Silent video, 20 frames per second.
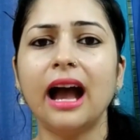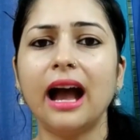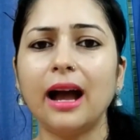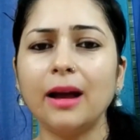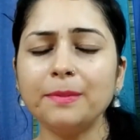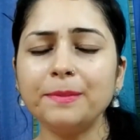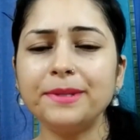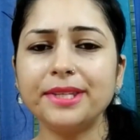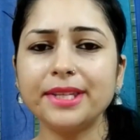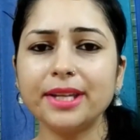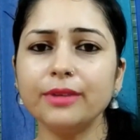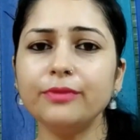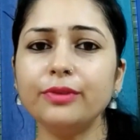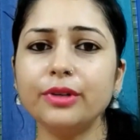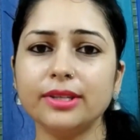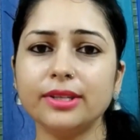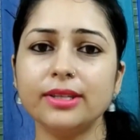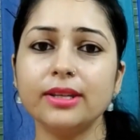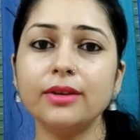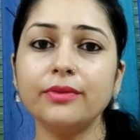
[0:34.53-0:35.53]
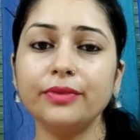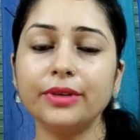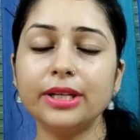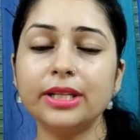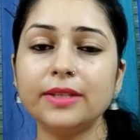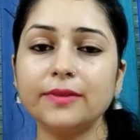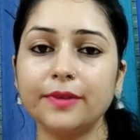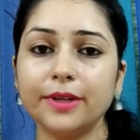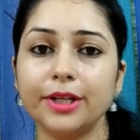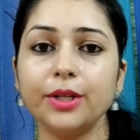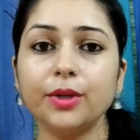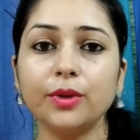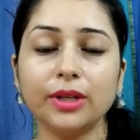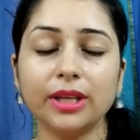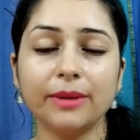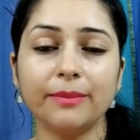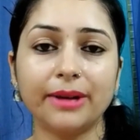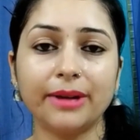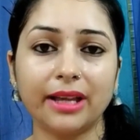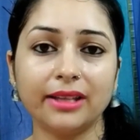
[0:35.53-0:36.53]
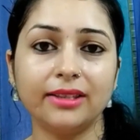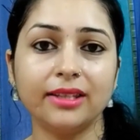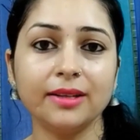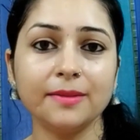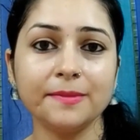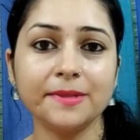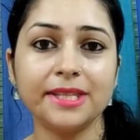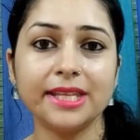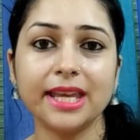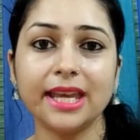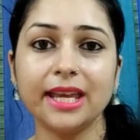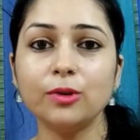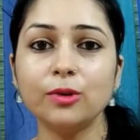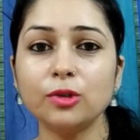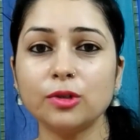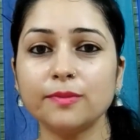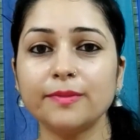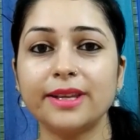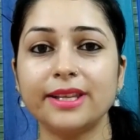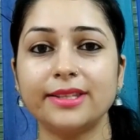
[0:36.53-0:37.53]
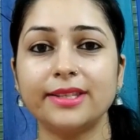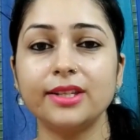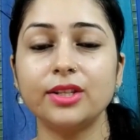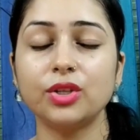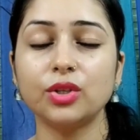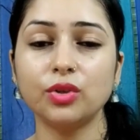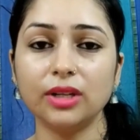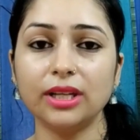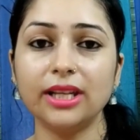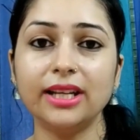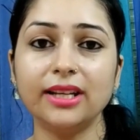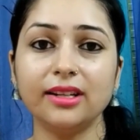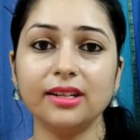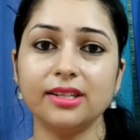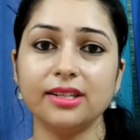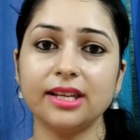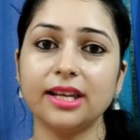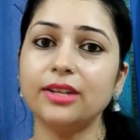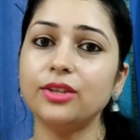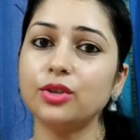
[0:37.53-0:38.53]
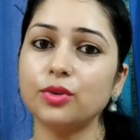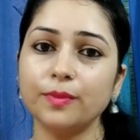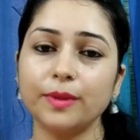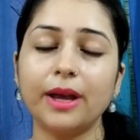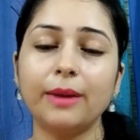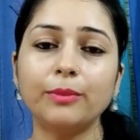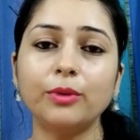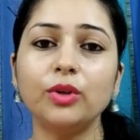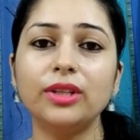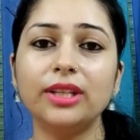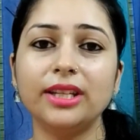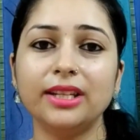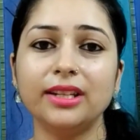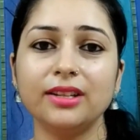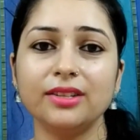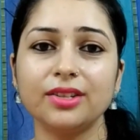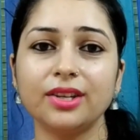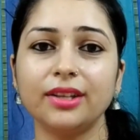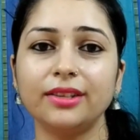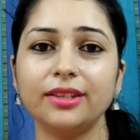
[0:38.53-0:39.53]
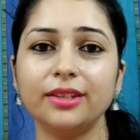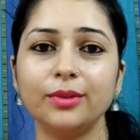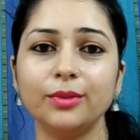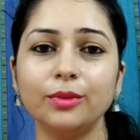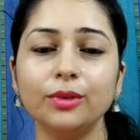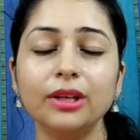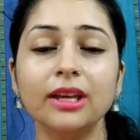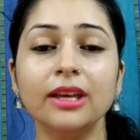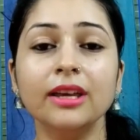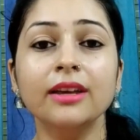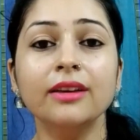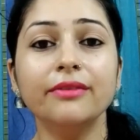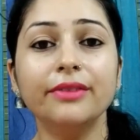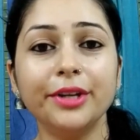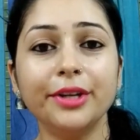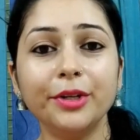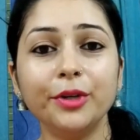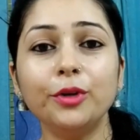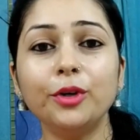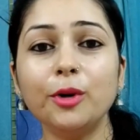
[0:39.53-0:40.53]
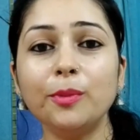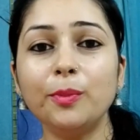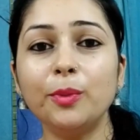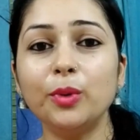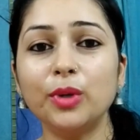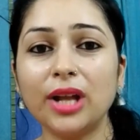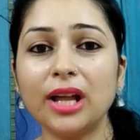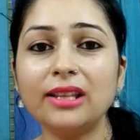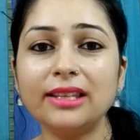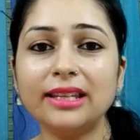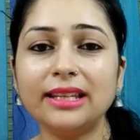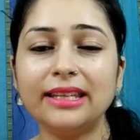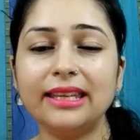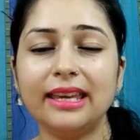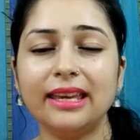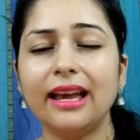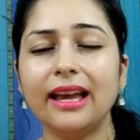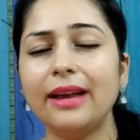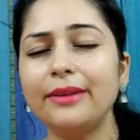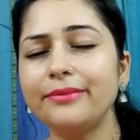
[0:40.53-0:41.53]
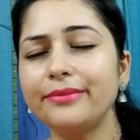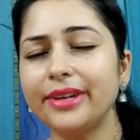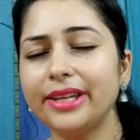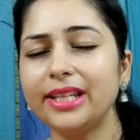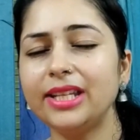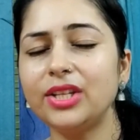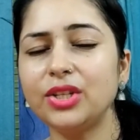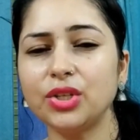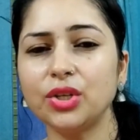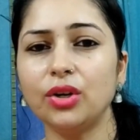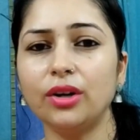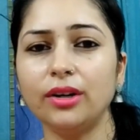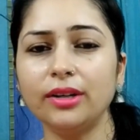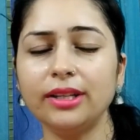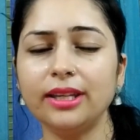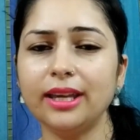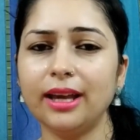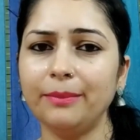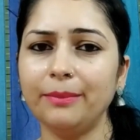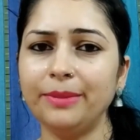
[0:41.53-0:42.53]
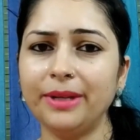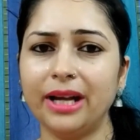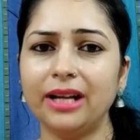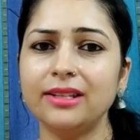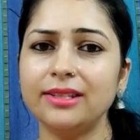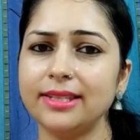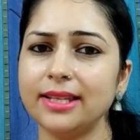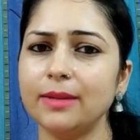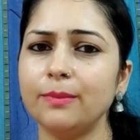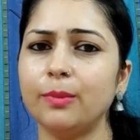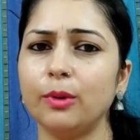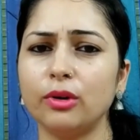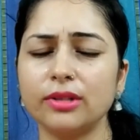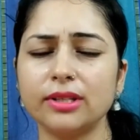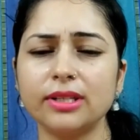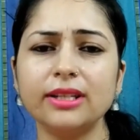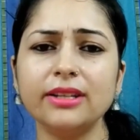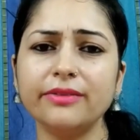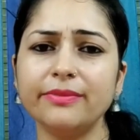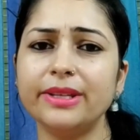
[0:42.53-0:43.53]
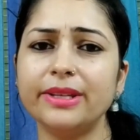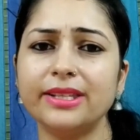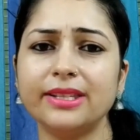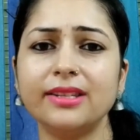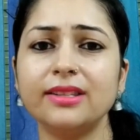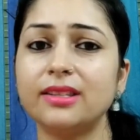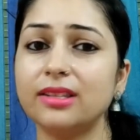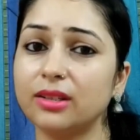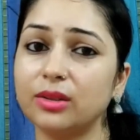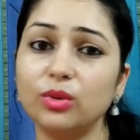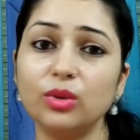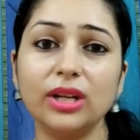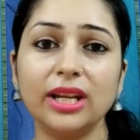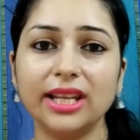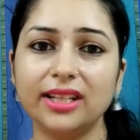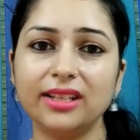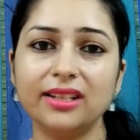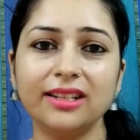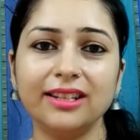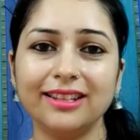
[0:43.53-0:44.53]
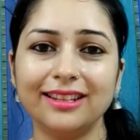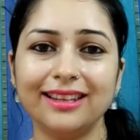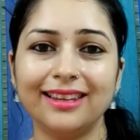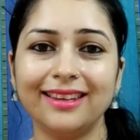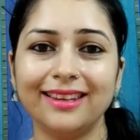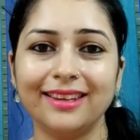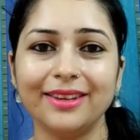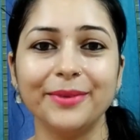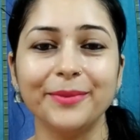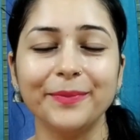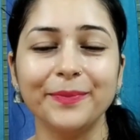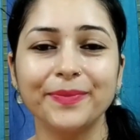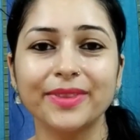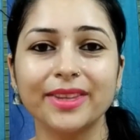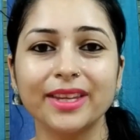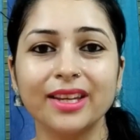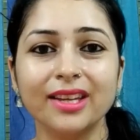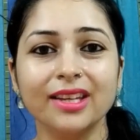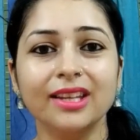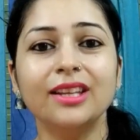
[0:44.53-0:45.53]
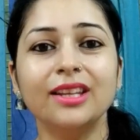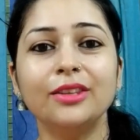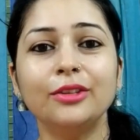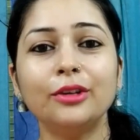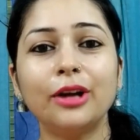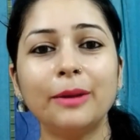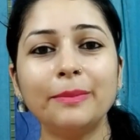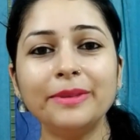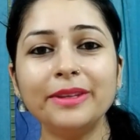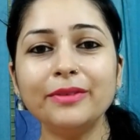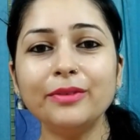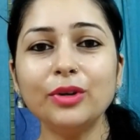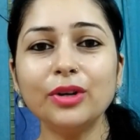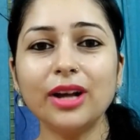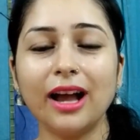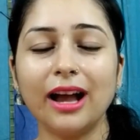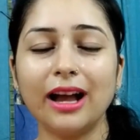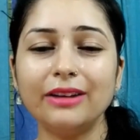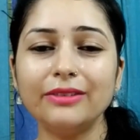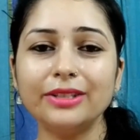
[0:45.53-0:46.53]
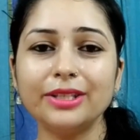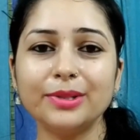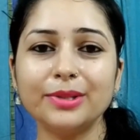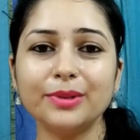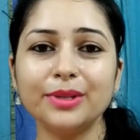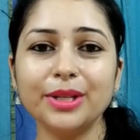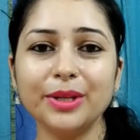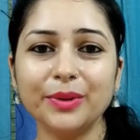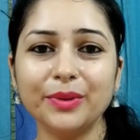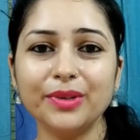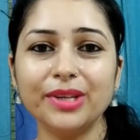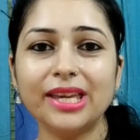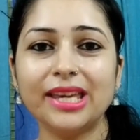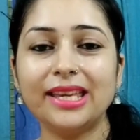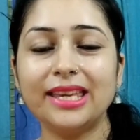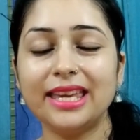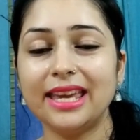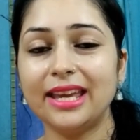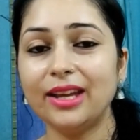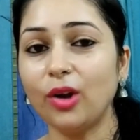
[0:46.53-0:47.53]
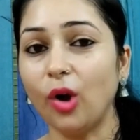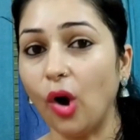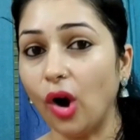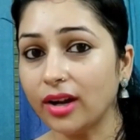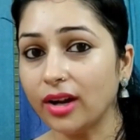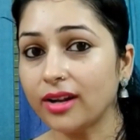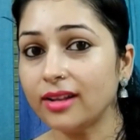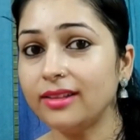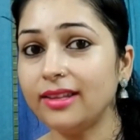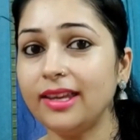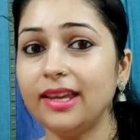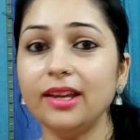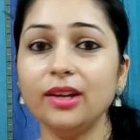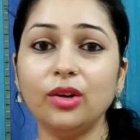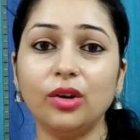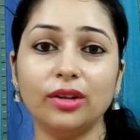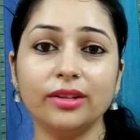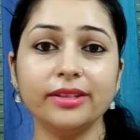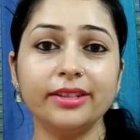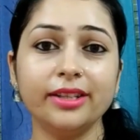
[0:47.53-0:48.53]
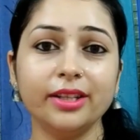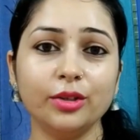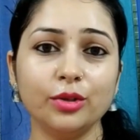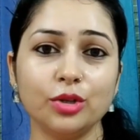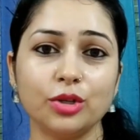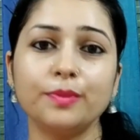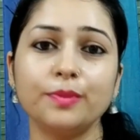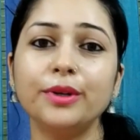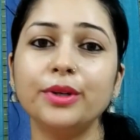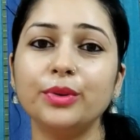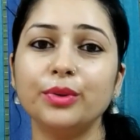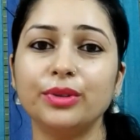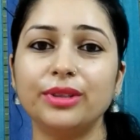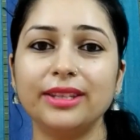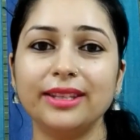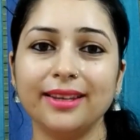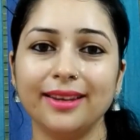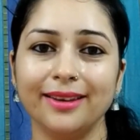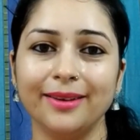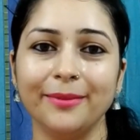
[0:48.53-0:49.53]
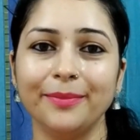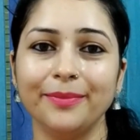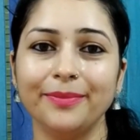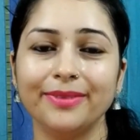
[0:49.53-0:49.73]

आप सिर्फ और सिर्फ इस वीडियो के माध्यम से उस मैसेज को लेकर जाएं जो मैं आपको देना चाहती हूँ वीडियो को पूरा देखिए आई एम वेरी श्योर कि आप यहाँ से एक पॉजिटिव मैसेज ज़रूर लेकर निकलेंगे तो आपने वो कहावत सुनी होगी कि एक औरत ही एक औरत की दुश्मन होती है